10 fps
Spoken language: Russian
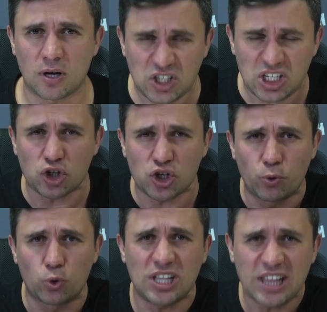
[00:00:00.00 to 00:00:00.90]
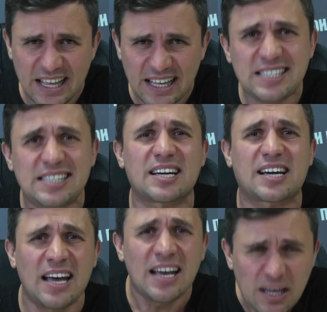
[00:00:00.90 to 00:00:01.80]
Ведь это же будет и
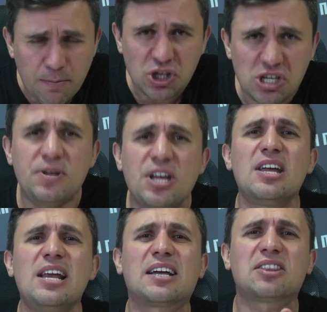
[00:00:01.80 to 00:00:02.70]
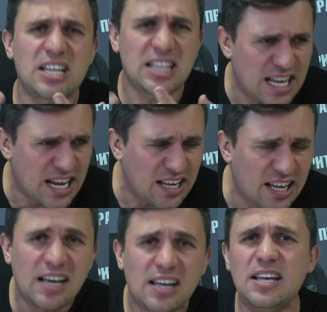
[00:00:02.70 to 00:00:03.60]
логистика, и потребление электроэнергии,